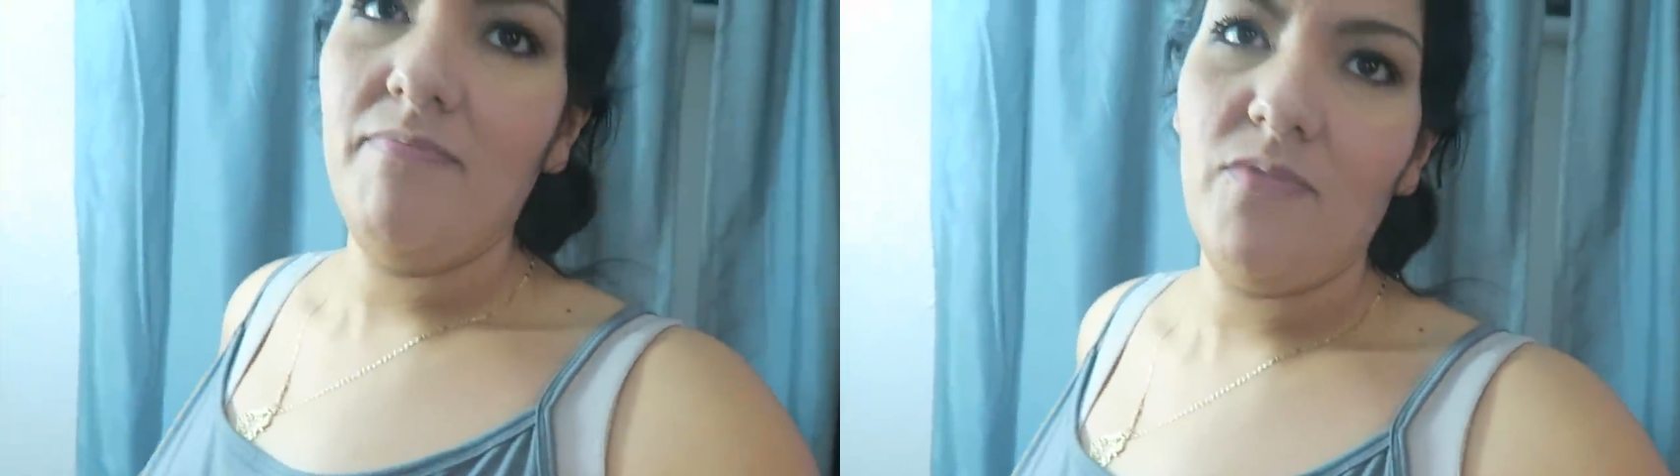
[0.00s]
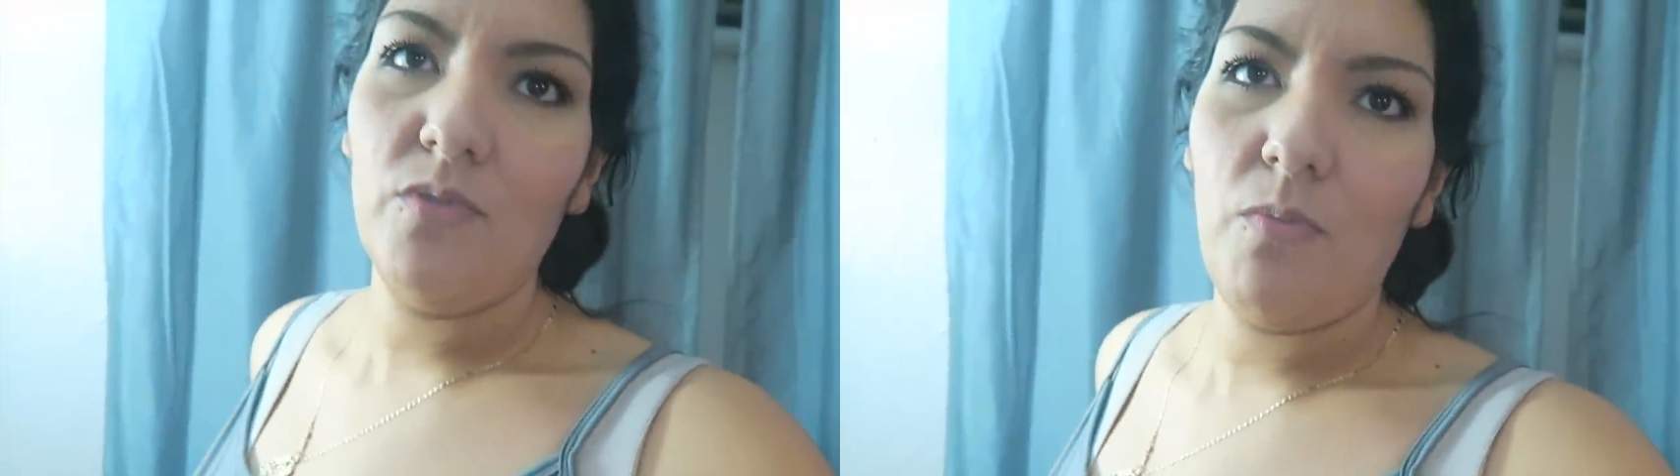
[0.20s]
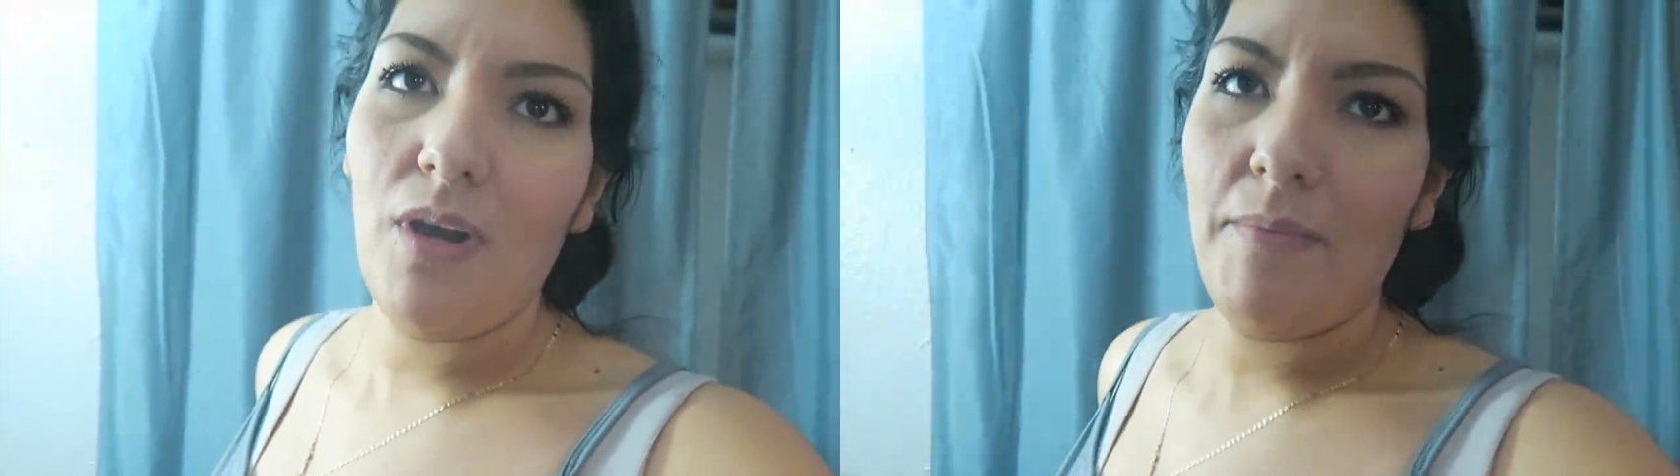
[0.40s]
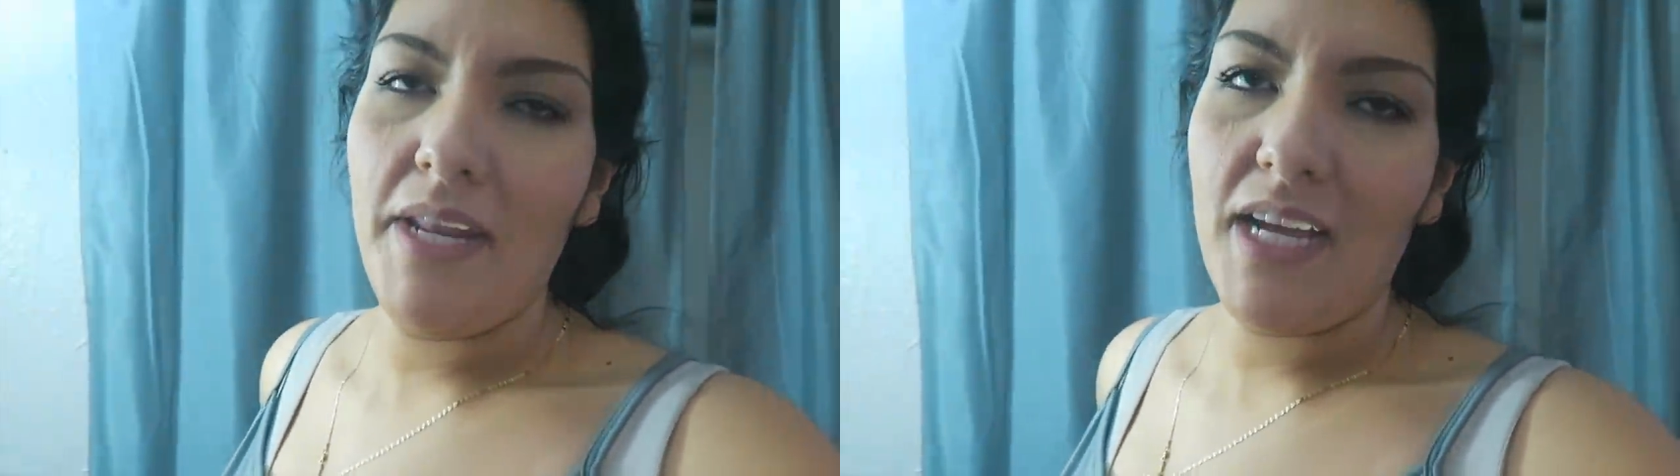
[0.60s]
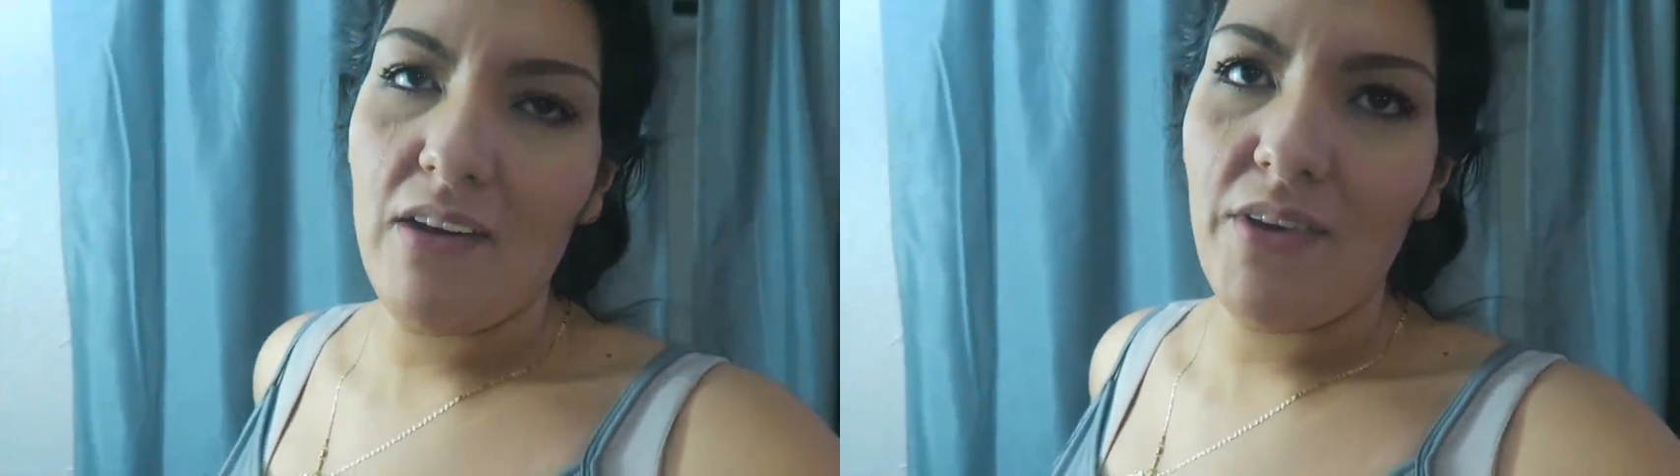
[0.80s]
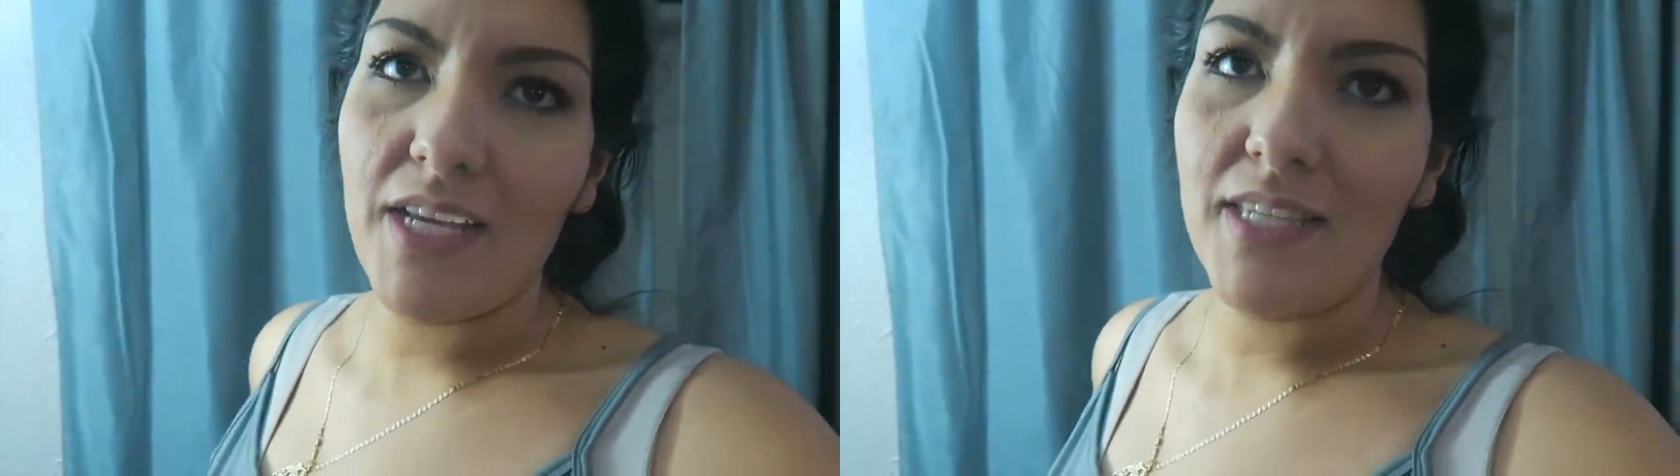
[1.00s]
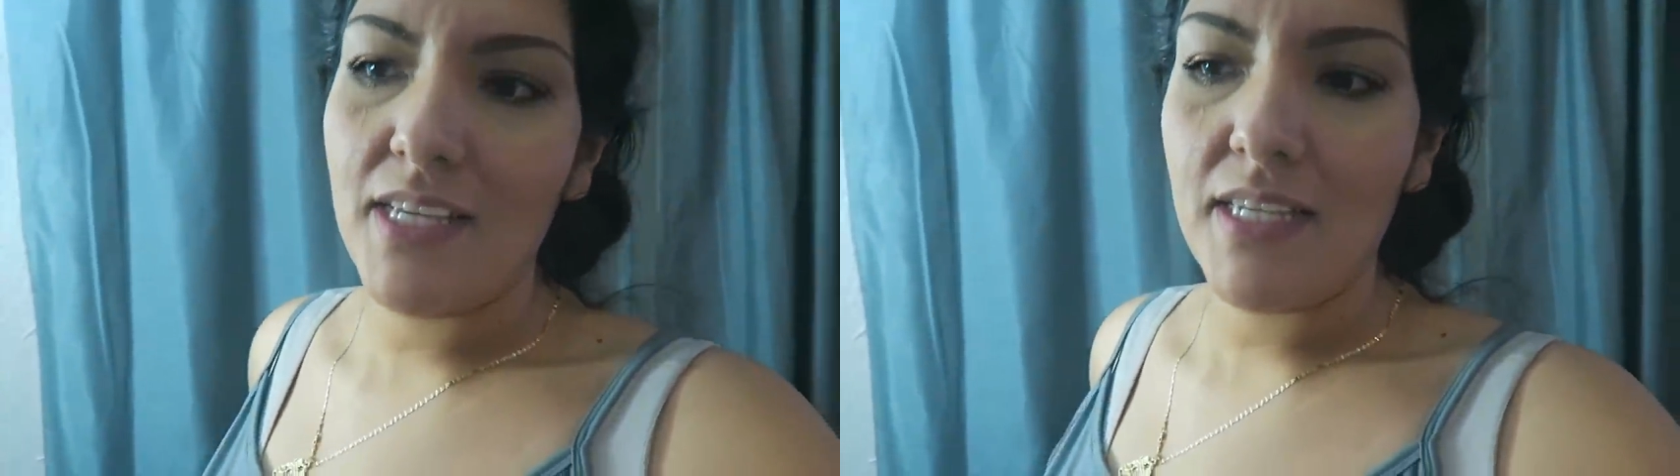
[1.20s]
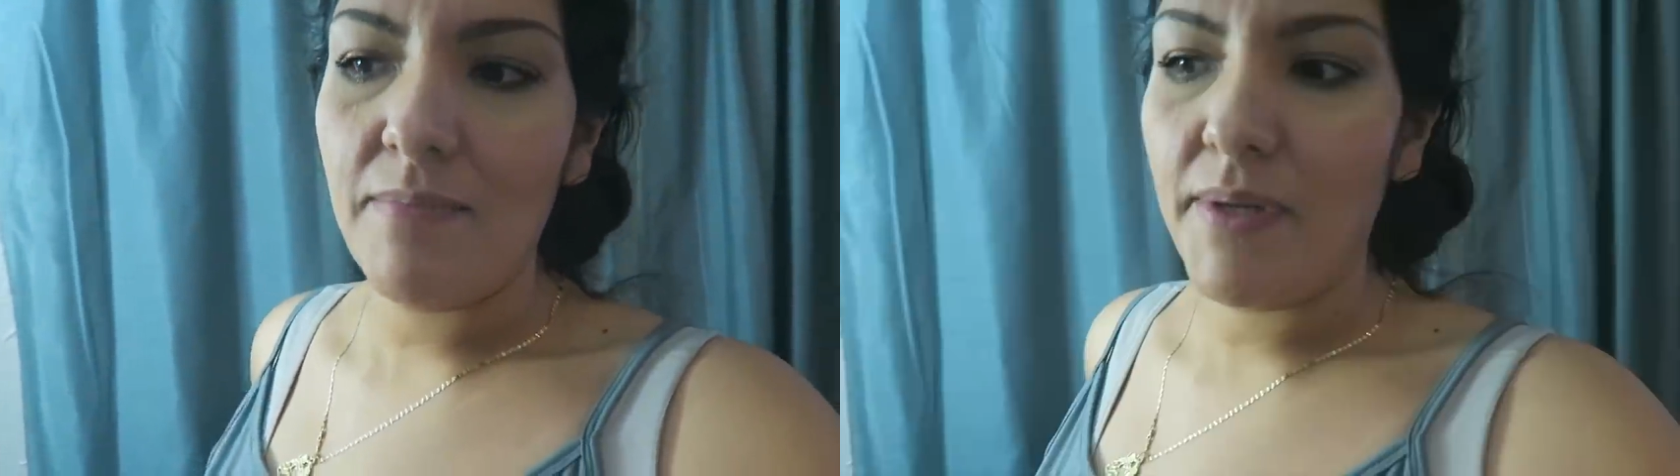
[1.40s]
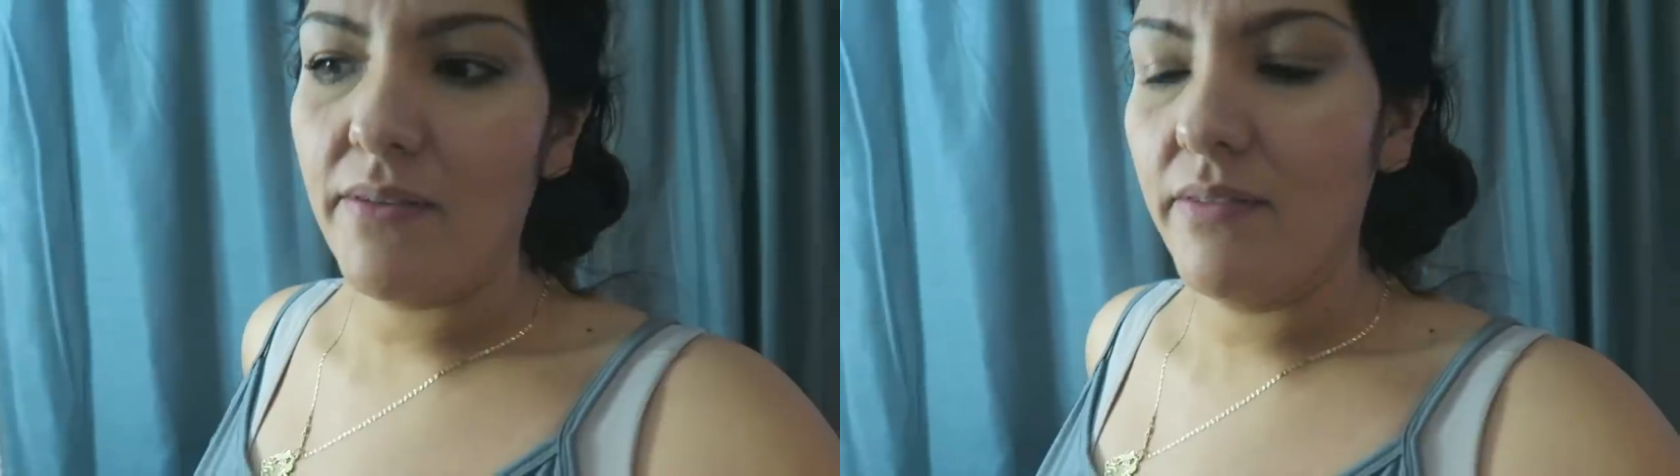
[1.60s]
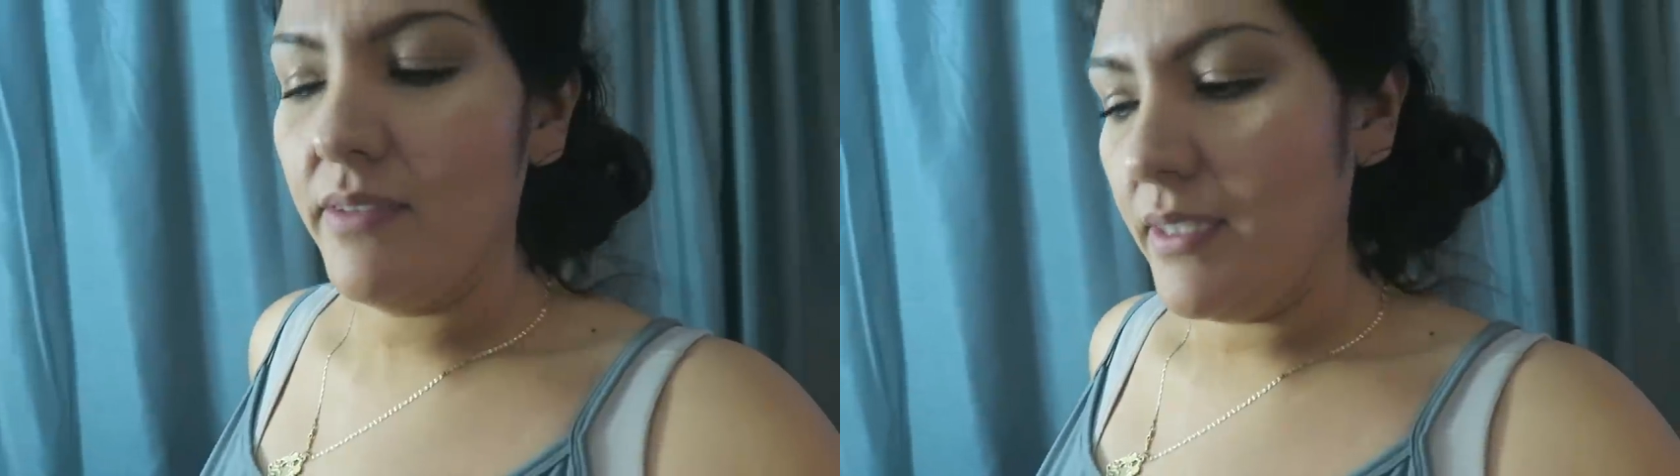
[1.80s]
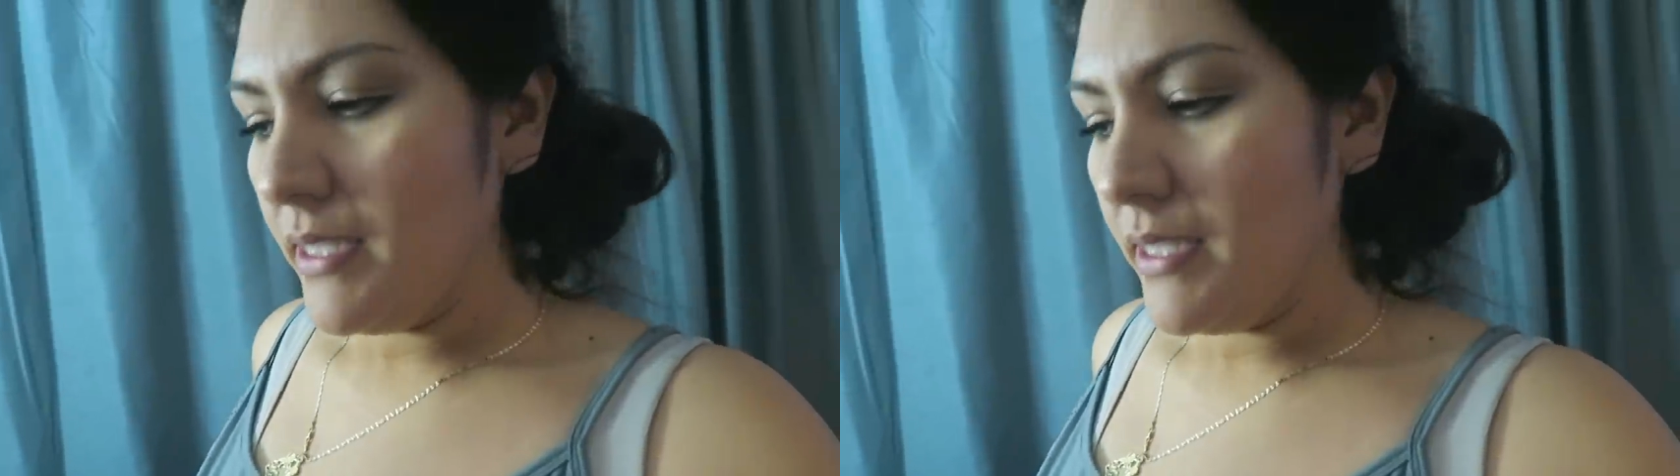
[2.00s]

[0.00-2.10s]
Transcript: fútbol americano ni a César, pero